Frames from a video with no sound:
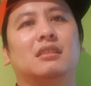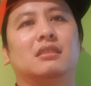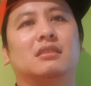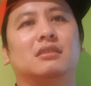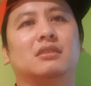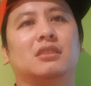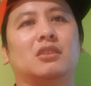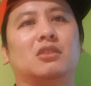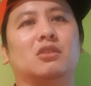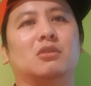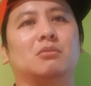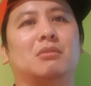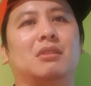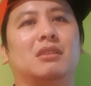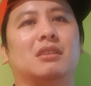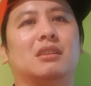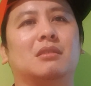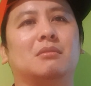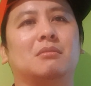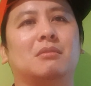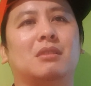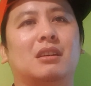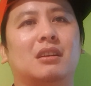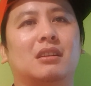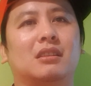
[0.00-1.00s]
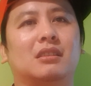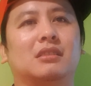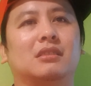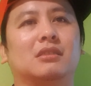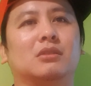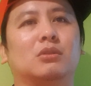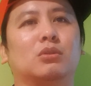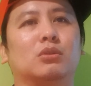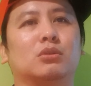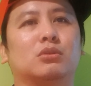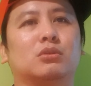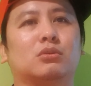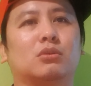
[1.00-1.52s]
Sino ba naman
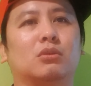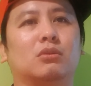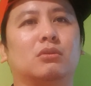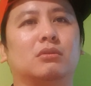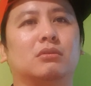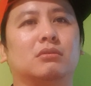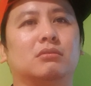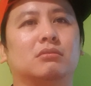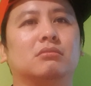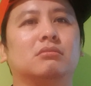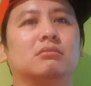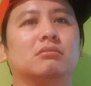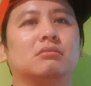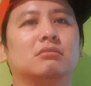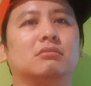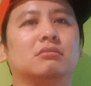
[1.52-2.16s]
gustong